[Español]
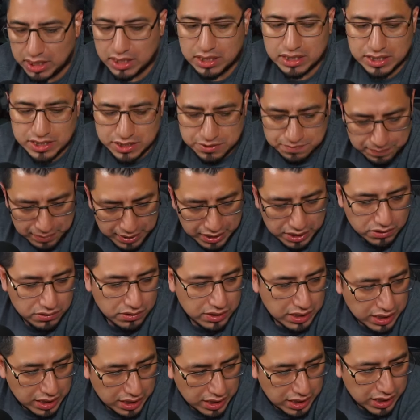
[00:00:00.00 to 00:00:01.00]

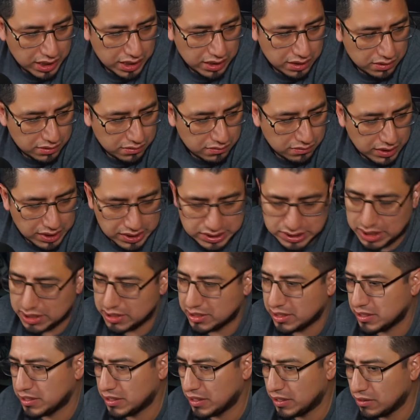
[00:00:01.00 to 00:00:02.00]
respeto que
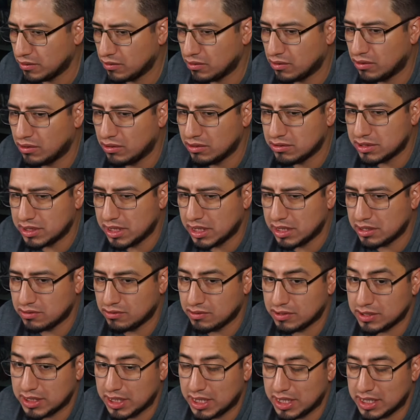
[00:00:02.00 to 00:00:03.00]
estás haciendo cosas
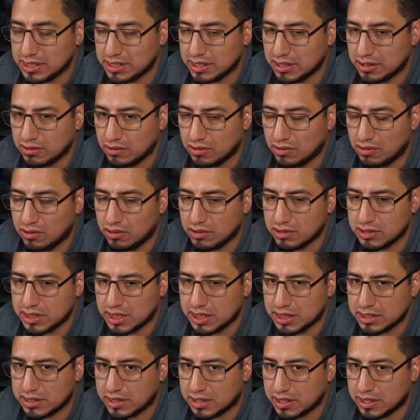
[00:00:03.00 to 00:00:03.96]
o están haciendo cosas,